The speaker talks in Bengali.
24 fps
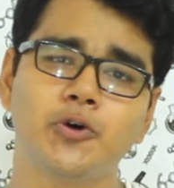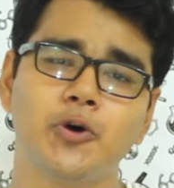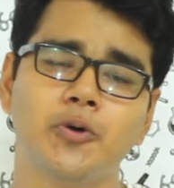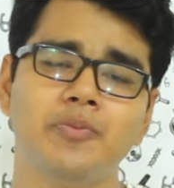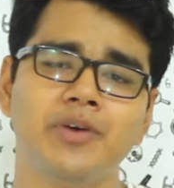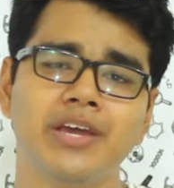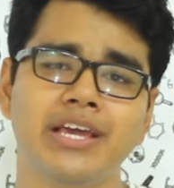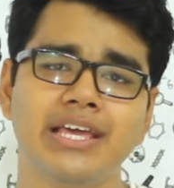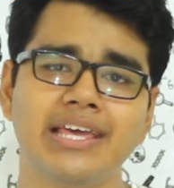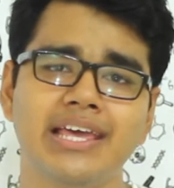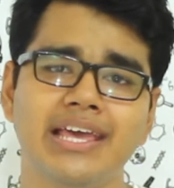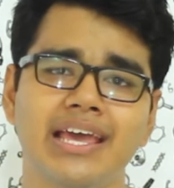
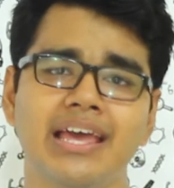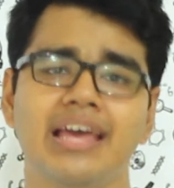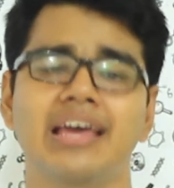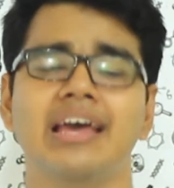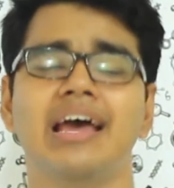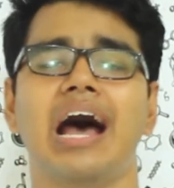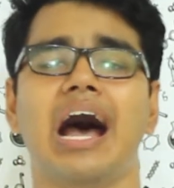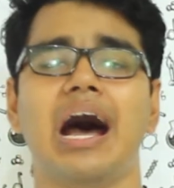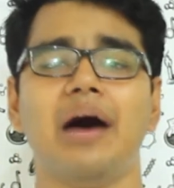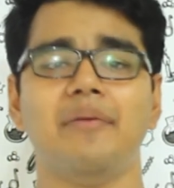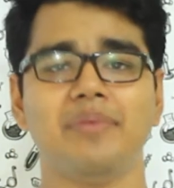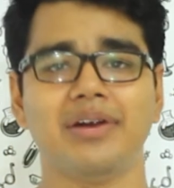কমে গিয়ে
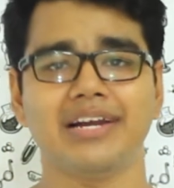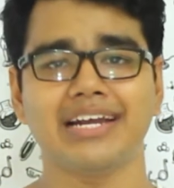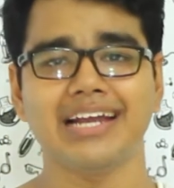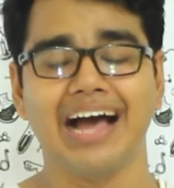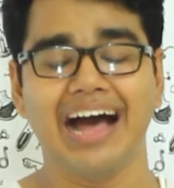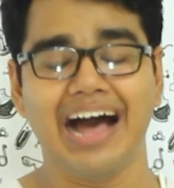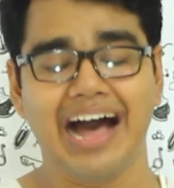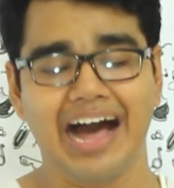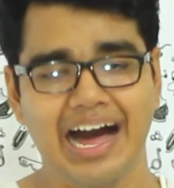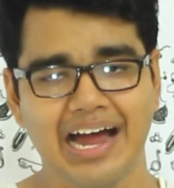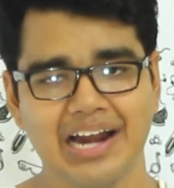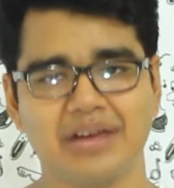আমরা একটা
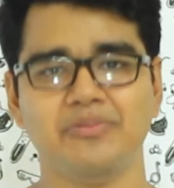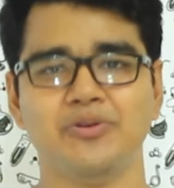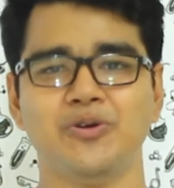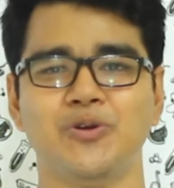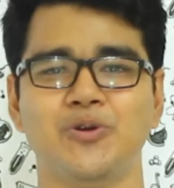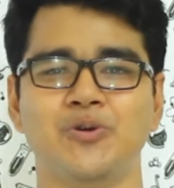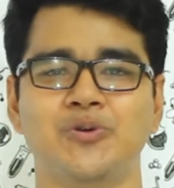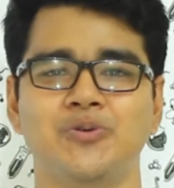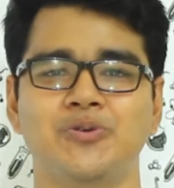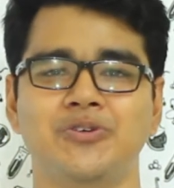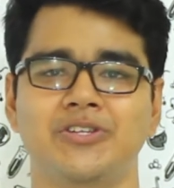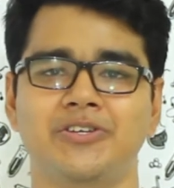আরামের
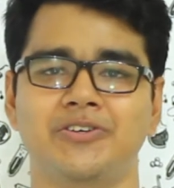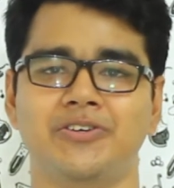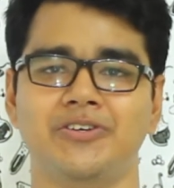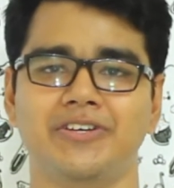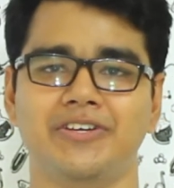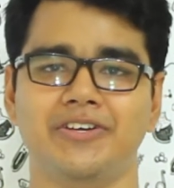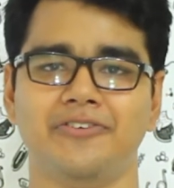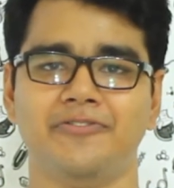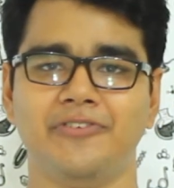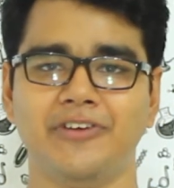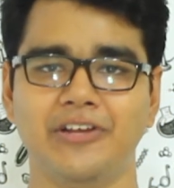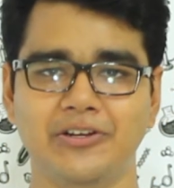অনুভূতি
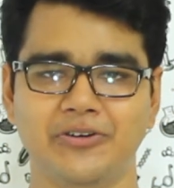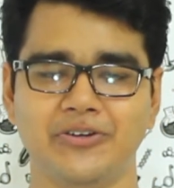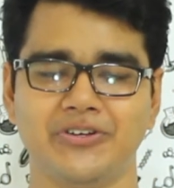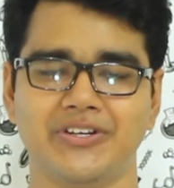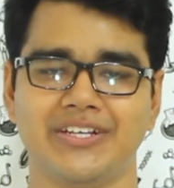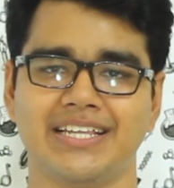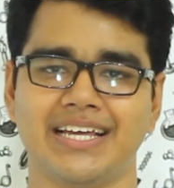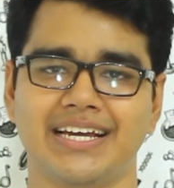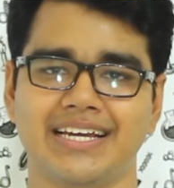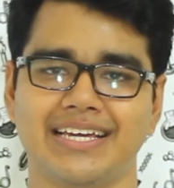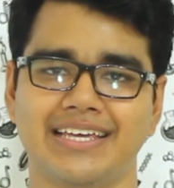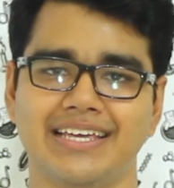ফিল
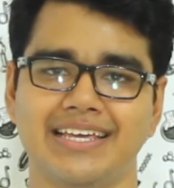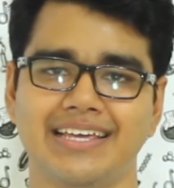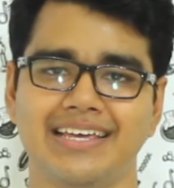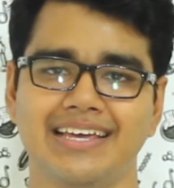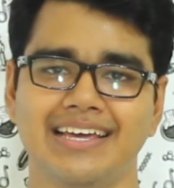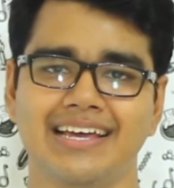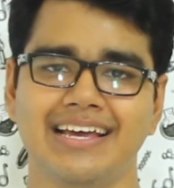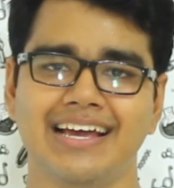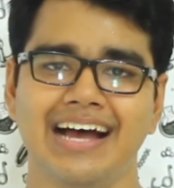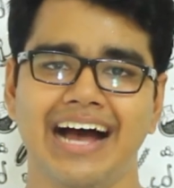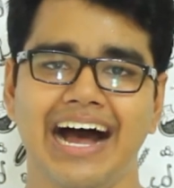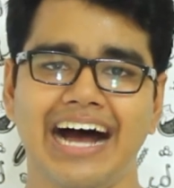করে থাকি
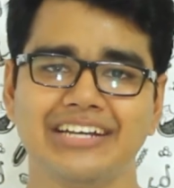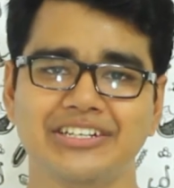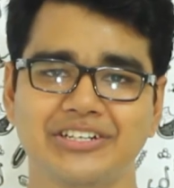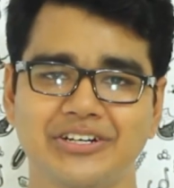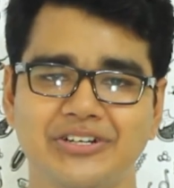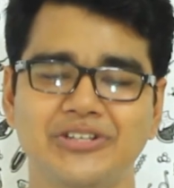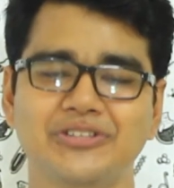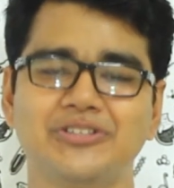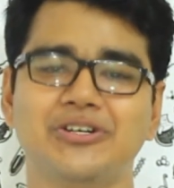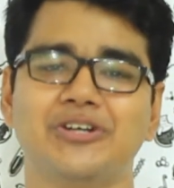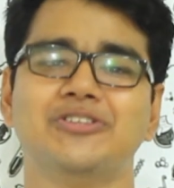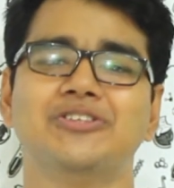আশা
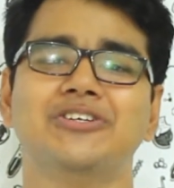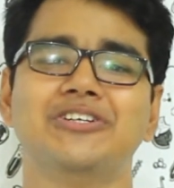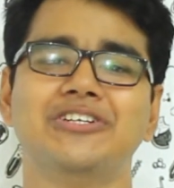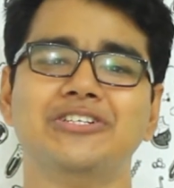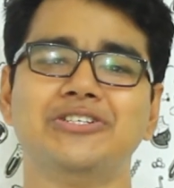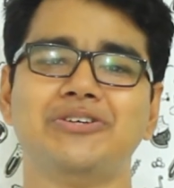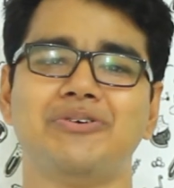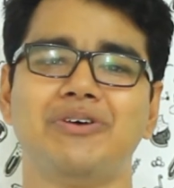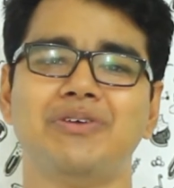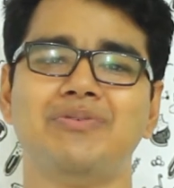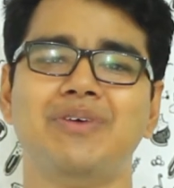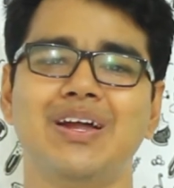করি তথ্যটি
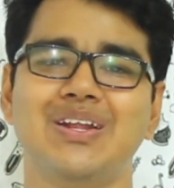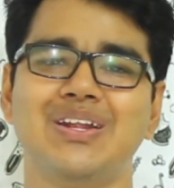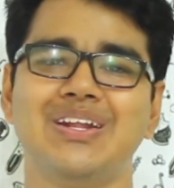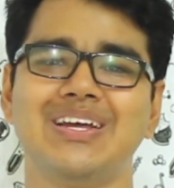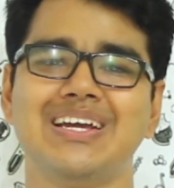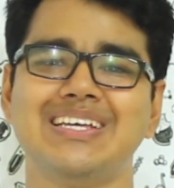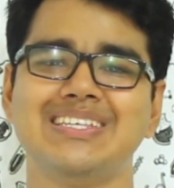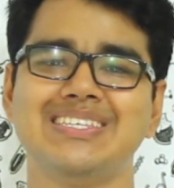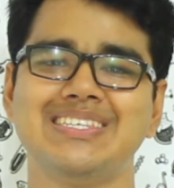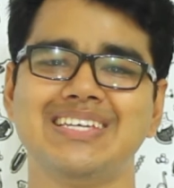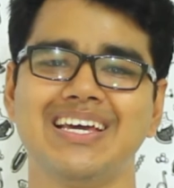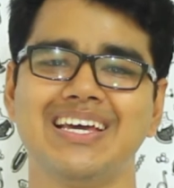সবার ভালো
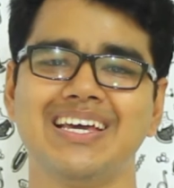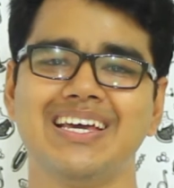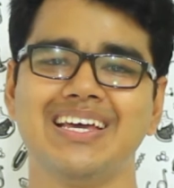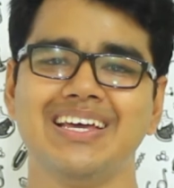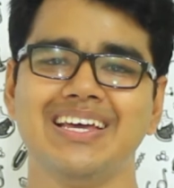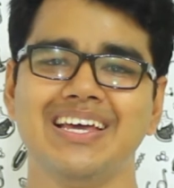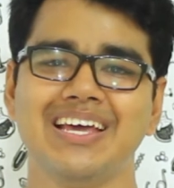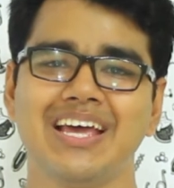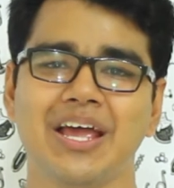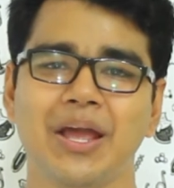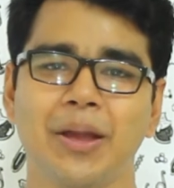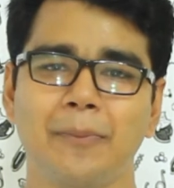লেগেছে
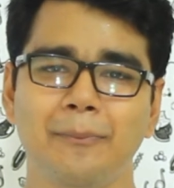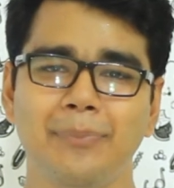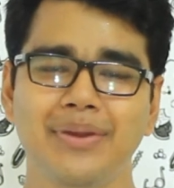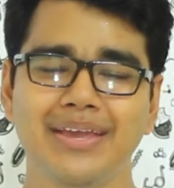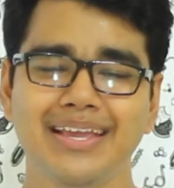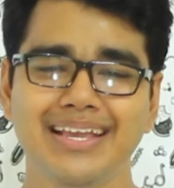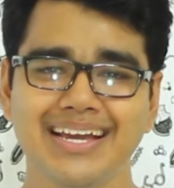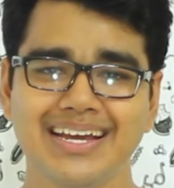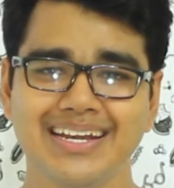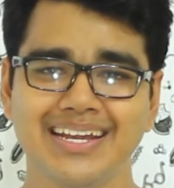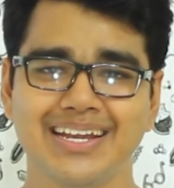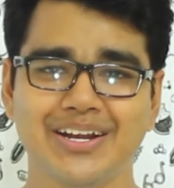
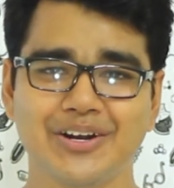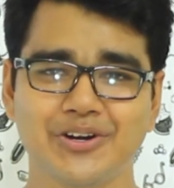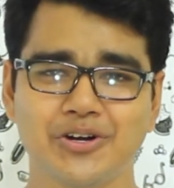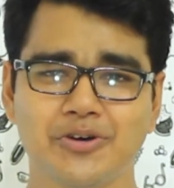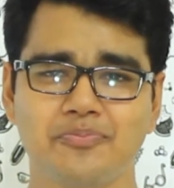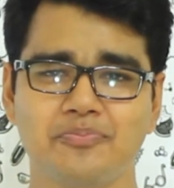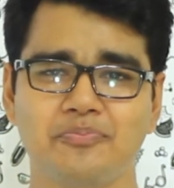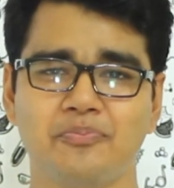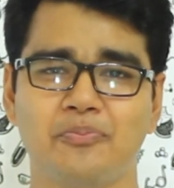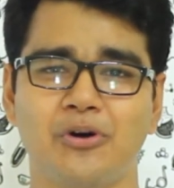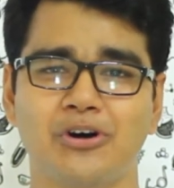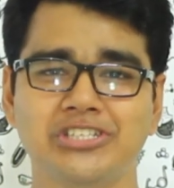বিজ্ঞানের
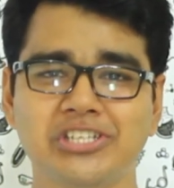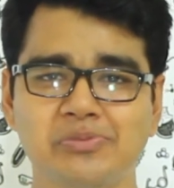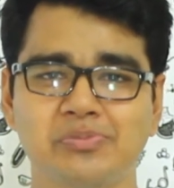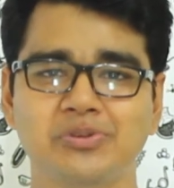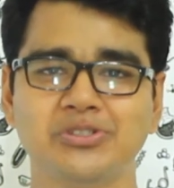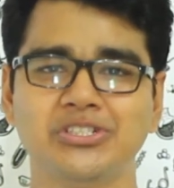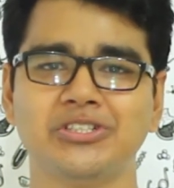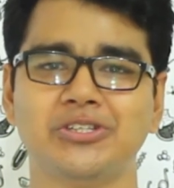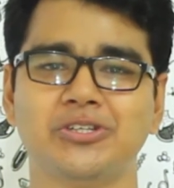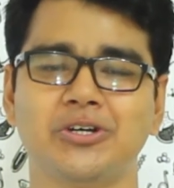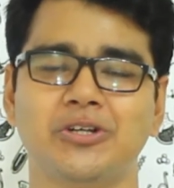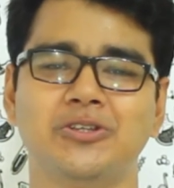এরকম মজার
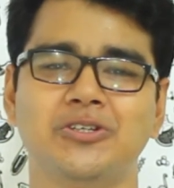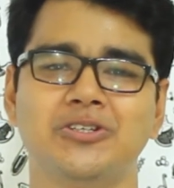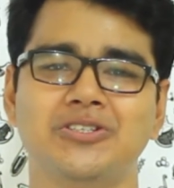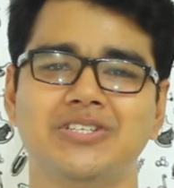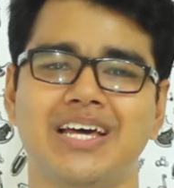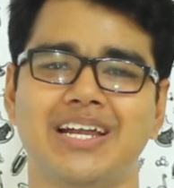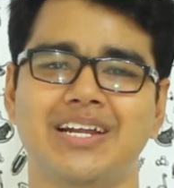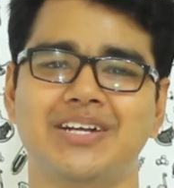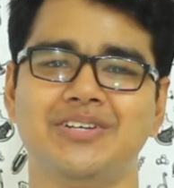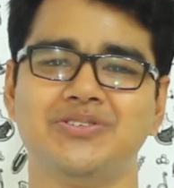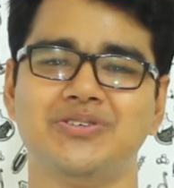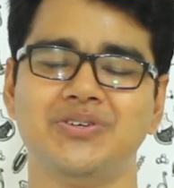মজার তথ্য
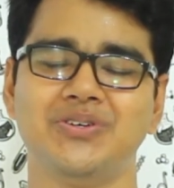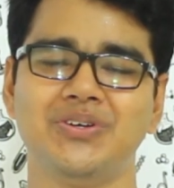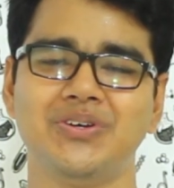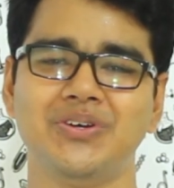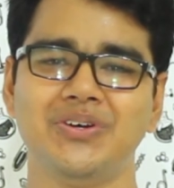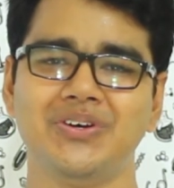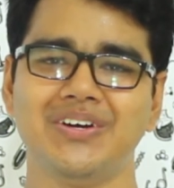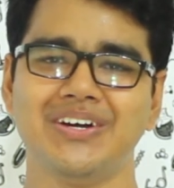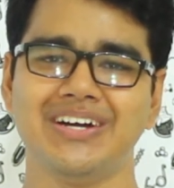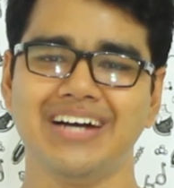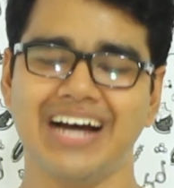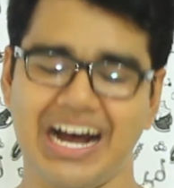জানার জন্য
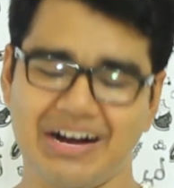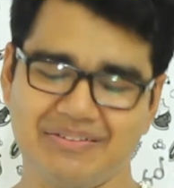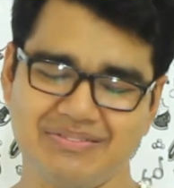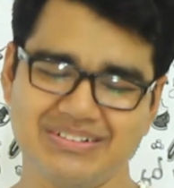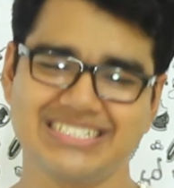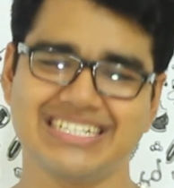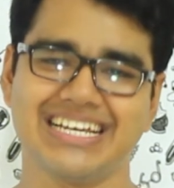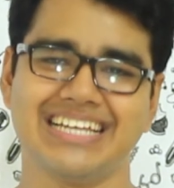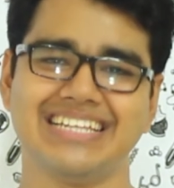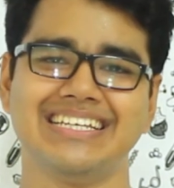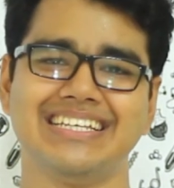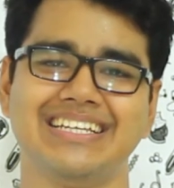
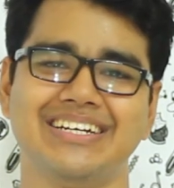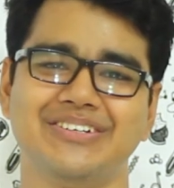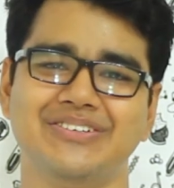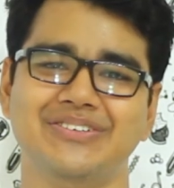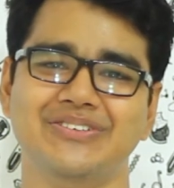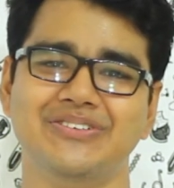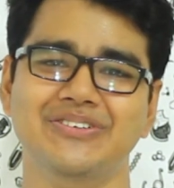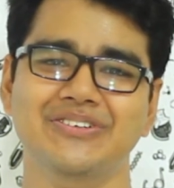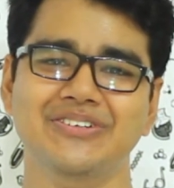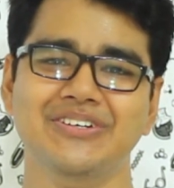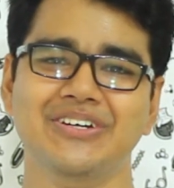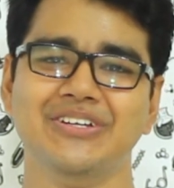আমার সাথেই
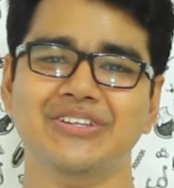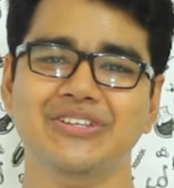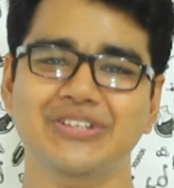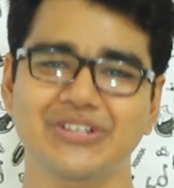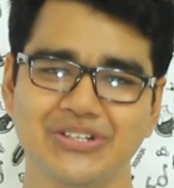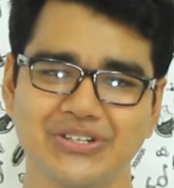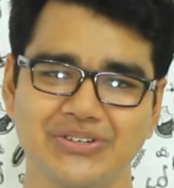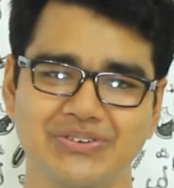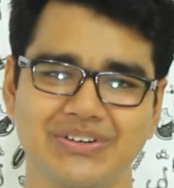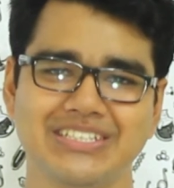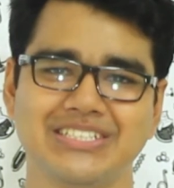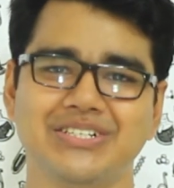থাকুন
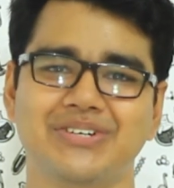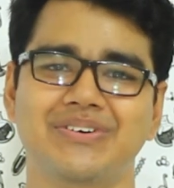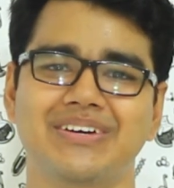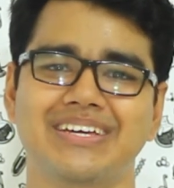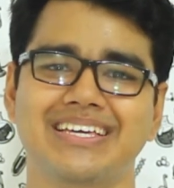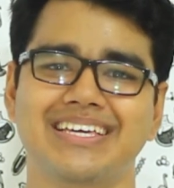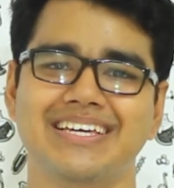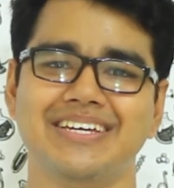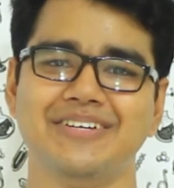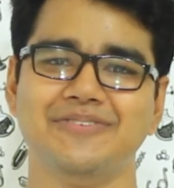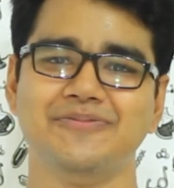ধন্যবাদ সবাইকে